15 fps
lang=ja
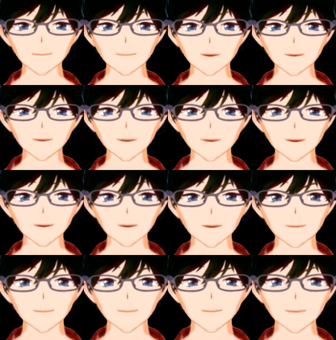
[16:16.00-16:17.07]
あ、不可視で避けるこ
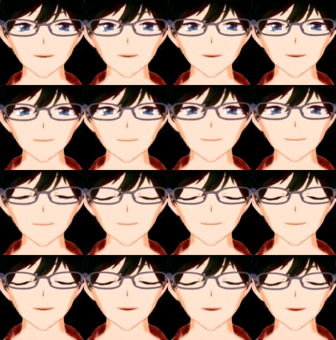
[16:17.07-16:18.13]
とができると。
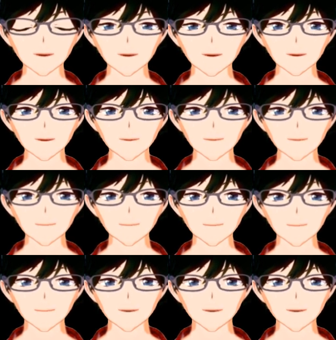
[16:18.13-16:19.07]
で、